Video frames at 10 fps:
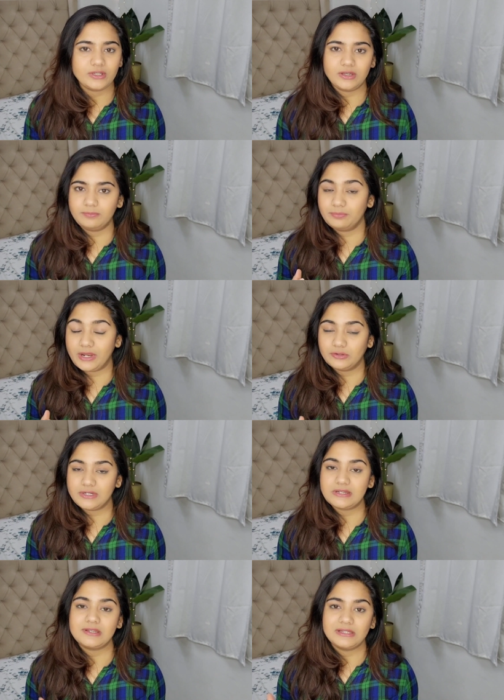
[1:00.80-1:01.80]
या प्रायोर
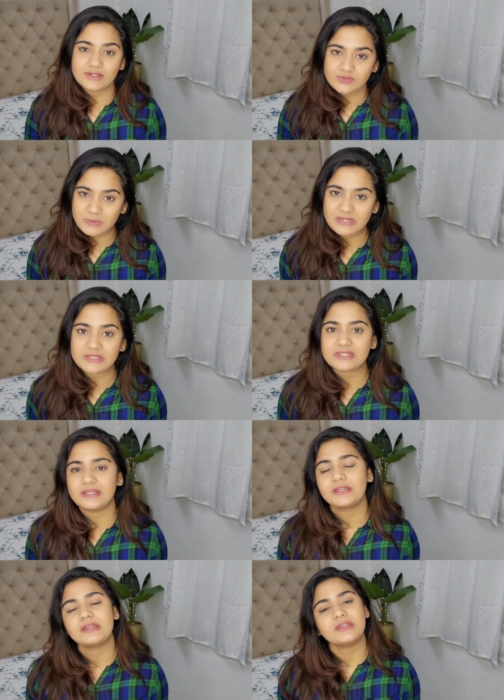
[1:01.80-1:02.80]
टेक्निकल एक्सपीरियंस
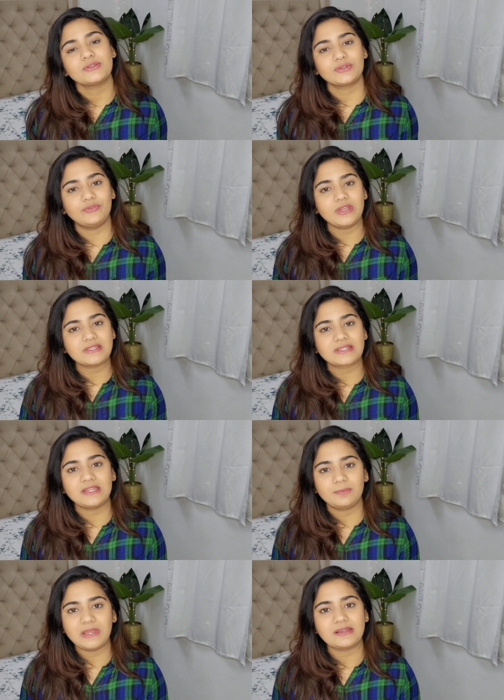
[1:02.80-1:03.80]
है सिर्फ वही इसके
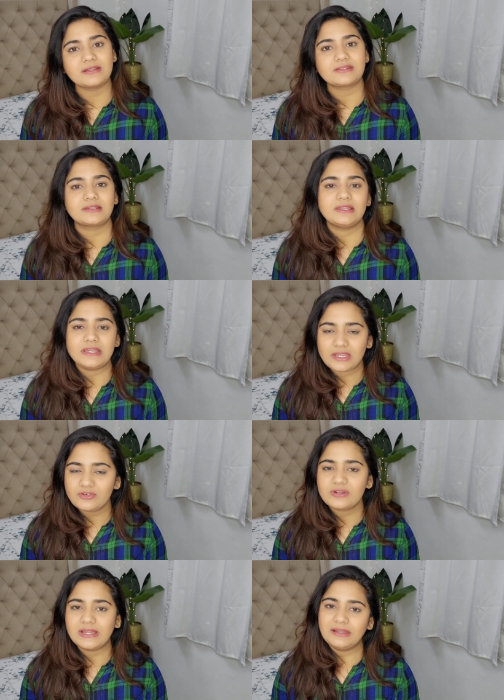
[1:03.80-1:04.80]
लिए अप्लाई कर सकते हैं
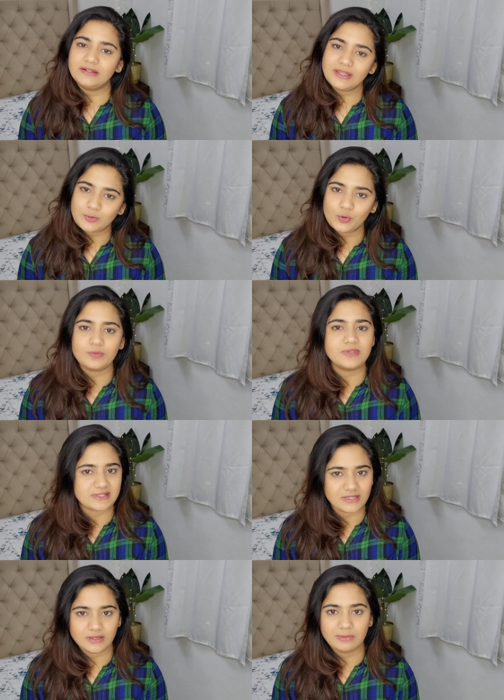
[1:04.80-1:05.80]
इन रियलिटी कोई भी
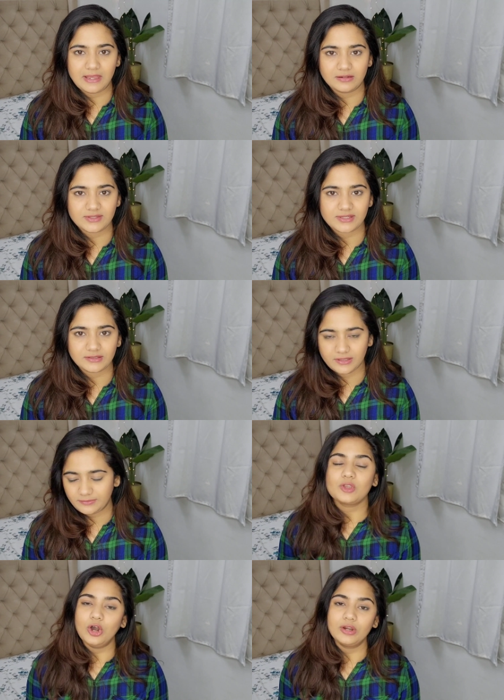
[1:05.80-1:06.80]
इसके लिए अप्लाई कर सकता
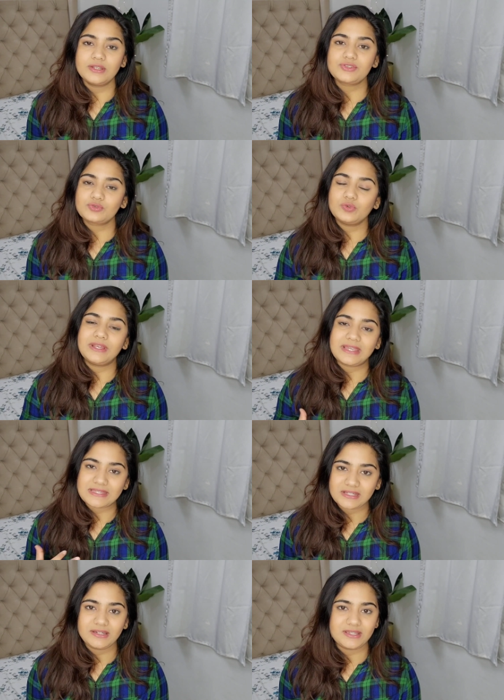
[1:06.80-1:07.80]
है ऑडिन स्कूल एक
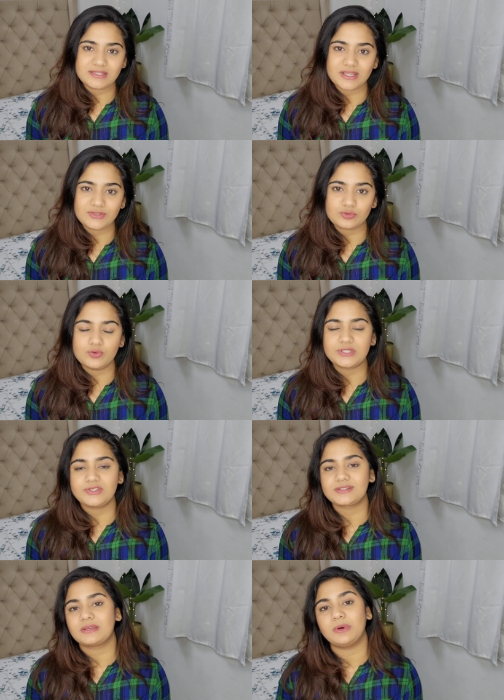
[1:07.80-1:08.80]
ऐसा डेटा साइंस कोर्स
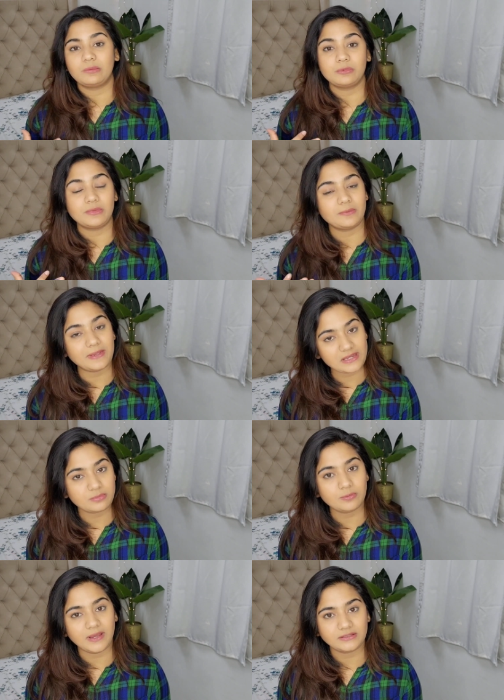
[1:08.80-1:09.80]
है जिसके बारे में मैंने
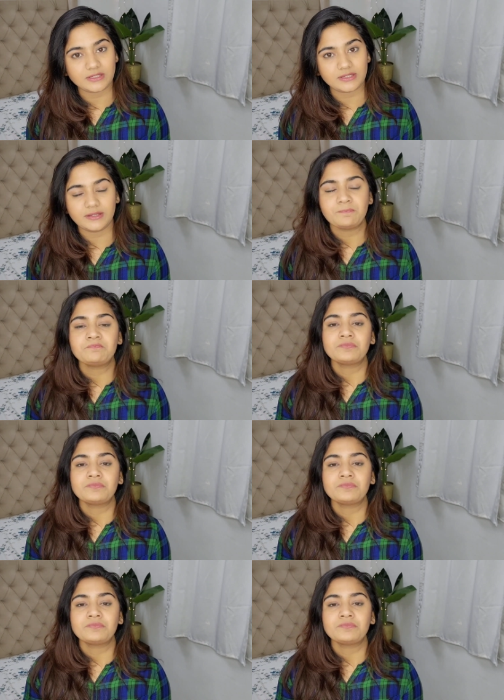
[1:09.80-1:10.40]
पहले भी बात की है